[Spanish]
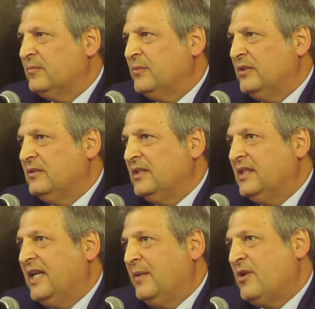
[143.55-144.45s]
bueno,
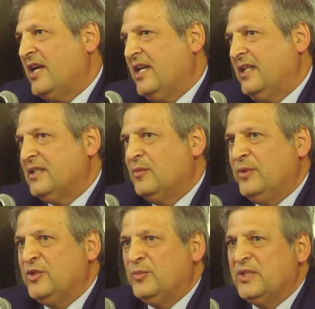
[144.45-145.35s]
queremos que Jerez esté en un
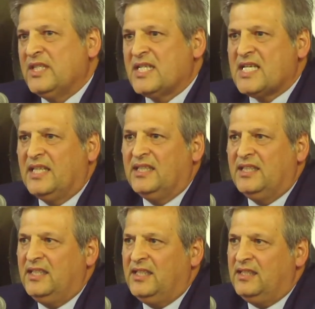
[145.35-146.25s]
momento muy interesante